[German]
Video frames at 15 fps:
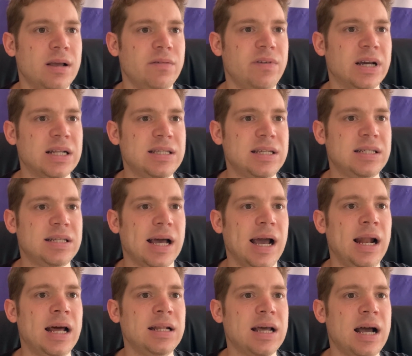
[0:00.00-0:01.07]
Während sich
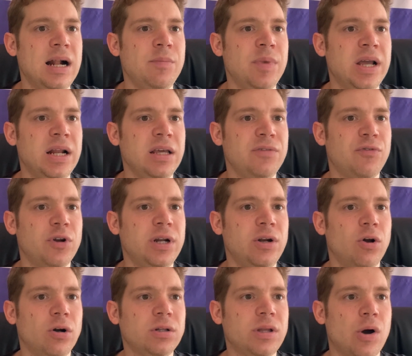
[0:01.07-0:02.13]
Thailand allmählich von den
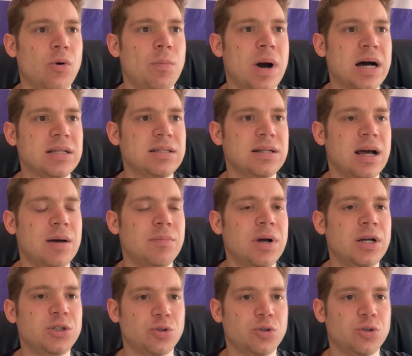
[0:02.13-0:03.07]
Lockdown-Maßnahmen,